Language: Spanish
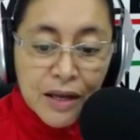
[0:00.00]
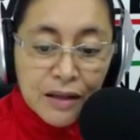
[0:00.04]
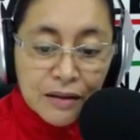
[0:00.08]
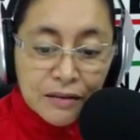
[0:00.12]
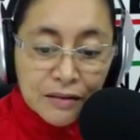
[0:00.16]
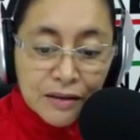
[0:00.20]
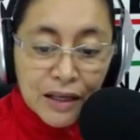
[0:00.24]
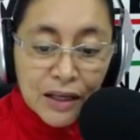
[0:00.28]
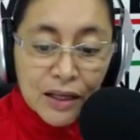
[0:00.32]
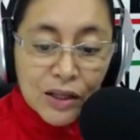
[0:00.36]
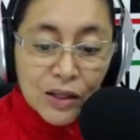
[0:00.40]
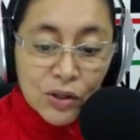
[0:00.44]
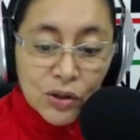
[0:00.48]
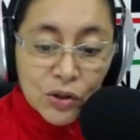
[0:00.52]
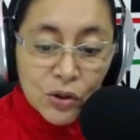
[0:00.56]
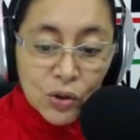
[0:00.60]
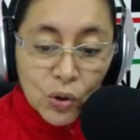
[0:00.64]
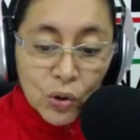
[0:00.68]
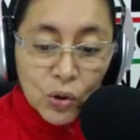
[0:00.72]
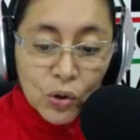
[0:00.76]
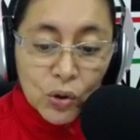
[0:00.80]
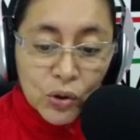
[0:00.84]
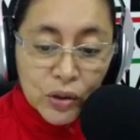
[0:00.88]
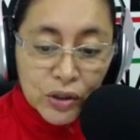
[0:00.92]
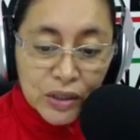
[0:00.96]
de
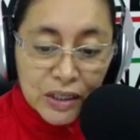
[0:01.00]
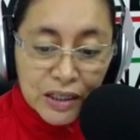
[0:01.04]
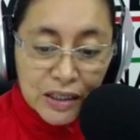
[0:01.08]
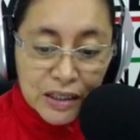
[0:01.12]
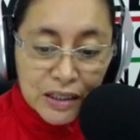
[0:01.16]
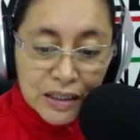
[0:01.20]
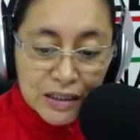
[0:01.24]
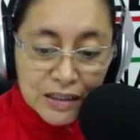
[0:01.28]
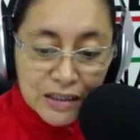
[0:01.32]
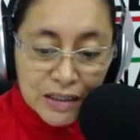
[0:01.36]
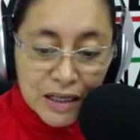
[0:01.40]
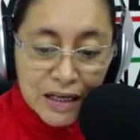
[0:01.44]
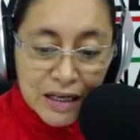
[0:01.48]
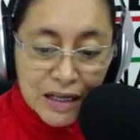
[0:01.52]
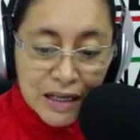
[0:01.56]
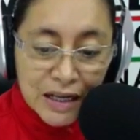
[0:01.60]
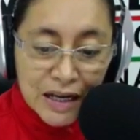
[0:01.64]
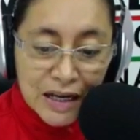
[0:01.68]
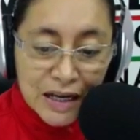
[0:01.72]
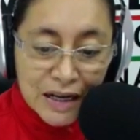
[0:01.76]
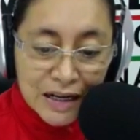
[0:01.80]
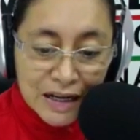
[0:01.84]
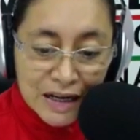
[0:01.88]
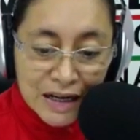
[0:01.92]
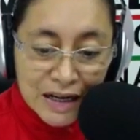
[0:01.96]
no regresar
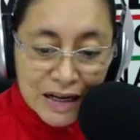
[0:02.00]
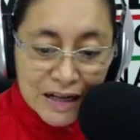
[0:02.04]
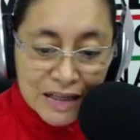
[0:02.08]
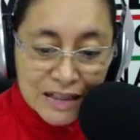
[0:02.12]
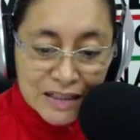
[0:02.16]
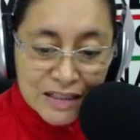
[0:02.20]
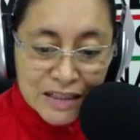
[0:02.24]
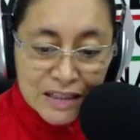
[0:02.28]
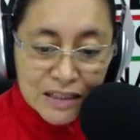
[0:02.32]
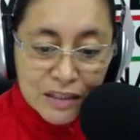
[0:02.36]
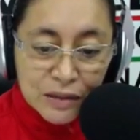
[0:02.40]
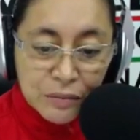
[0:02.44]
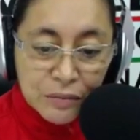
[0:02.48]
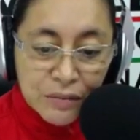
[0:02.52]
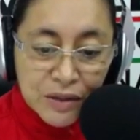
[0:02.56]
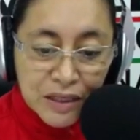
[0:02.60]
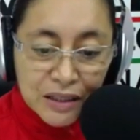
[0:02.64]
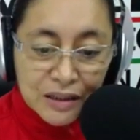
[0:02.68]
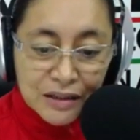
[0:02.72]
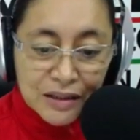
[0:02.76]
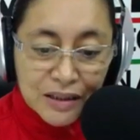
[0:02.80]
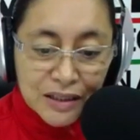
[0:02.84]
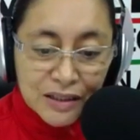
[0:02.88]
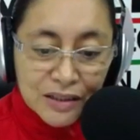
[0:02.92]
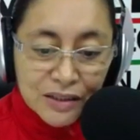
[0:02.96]
a clases
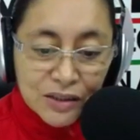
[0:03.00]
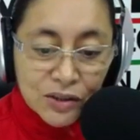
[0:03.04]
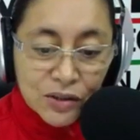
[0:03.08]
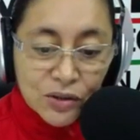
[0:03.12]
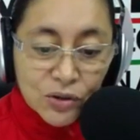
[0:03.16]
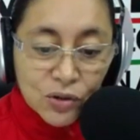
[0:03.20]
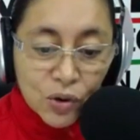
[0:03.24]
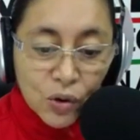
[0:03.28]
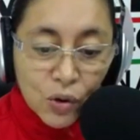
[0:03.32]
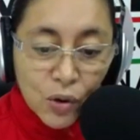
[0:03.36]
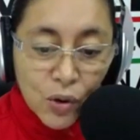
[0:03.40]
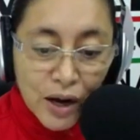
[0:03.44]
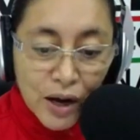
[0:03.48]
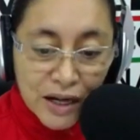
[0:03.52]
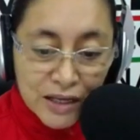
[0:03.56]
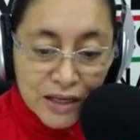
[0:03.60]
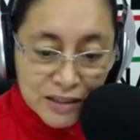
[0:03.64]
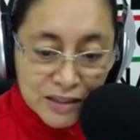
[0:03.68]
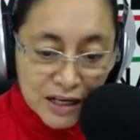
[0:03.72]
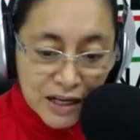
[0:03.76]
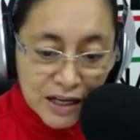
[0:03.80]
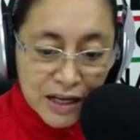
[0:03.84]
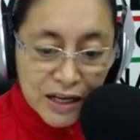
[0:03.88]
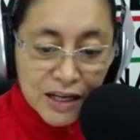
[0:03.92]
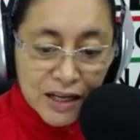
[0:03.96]
mientras no
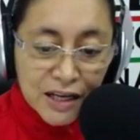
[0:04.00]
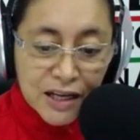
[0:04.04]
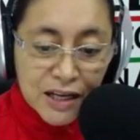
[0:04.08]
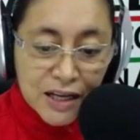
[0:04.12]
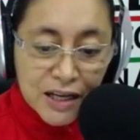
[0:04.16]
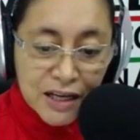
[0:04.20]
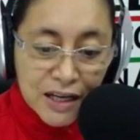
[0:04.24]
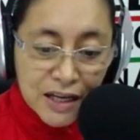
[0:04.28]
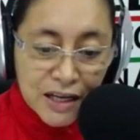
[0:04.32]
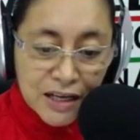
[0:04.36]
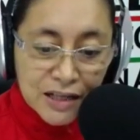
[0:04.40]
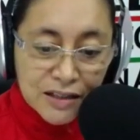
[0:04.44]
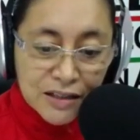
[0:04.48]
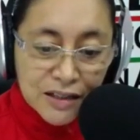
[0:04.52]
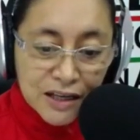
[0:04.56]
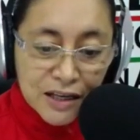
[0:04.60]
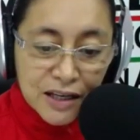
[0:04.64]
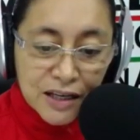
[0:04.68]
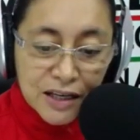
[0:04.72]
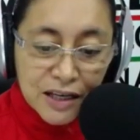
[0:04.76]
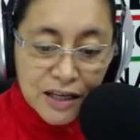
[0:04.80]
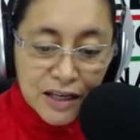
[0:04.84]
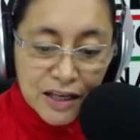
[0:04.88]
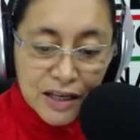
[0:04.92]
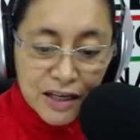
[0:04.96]
haya
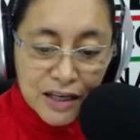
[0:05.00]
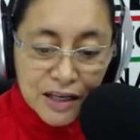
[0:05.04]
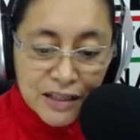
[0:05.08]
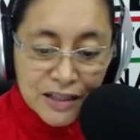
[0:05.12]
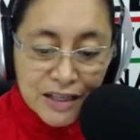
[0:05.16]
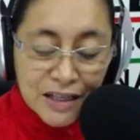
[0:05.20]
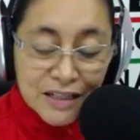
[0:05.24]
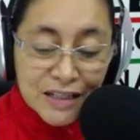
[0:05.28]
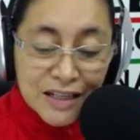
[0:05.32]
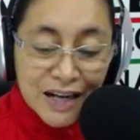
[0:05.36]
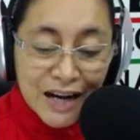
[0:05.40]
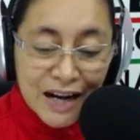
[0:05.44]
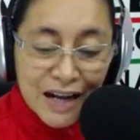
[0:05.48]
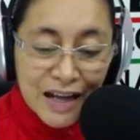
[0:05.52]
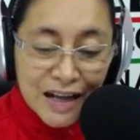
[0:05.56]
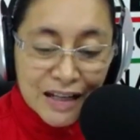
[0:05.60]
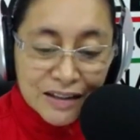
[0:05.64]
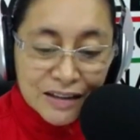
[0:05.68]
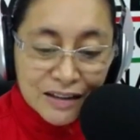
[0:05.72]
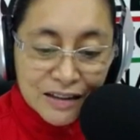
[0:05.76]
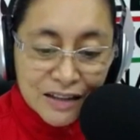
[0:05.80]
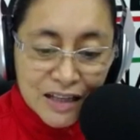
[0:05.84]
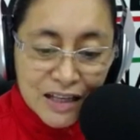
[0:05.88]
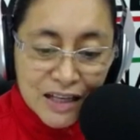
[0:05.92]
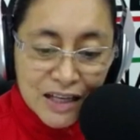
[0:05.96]
ese, esas
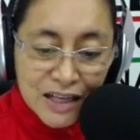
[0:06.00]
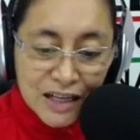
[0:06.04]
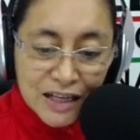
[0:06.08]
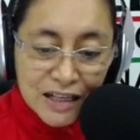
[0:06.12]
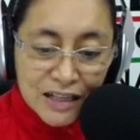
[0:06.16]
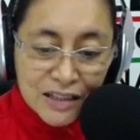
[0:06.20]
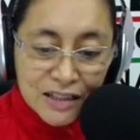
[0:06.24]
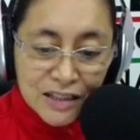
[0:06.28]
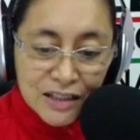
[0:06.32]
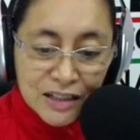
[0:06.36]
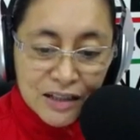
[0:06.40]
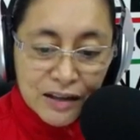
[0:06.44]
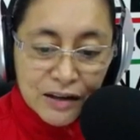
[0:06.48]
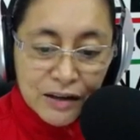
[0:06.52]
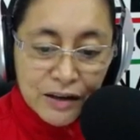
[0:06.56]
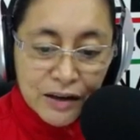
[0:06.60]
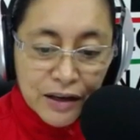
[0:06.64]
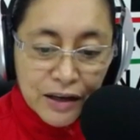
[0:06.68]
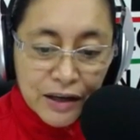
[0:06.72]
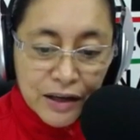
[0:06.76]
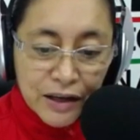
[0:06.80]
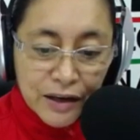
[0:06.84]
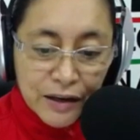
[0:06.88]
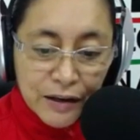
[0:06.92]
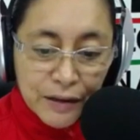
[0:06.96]
garantías
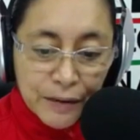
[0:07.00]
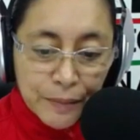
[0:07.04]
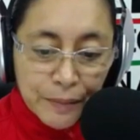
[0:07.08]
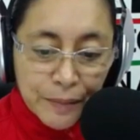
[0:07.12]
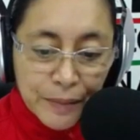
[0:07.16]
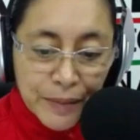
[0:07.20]
eh,